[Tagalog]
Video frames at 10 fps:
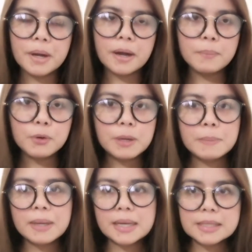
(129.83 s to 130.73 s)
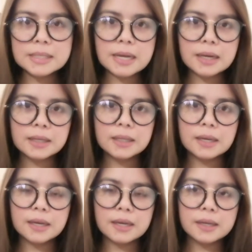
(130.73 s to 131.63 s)
ang problema kasi sa akin
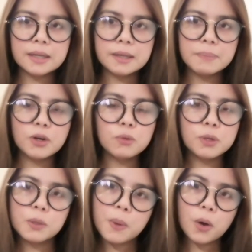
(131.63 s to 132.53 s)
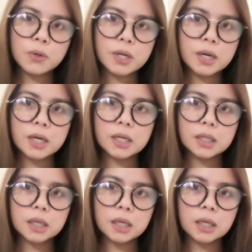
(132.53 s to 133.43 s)
ay, pag uminom ako ng
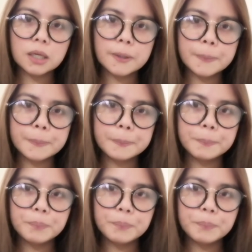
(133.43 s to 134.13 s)
um,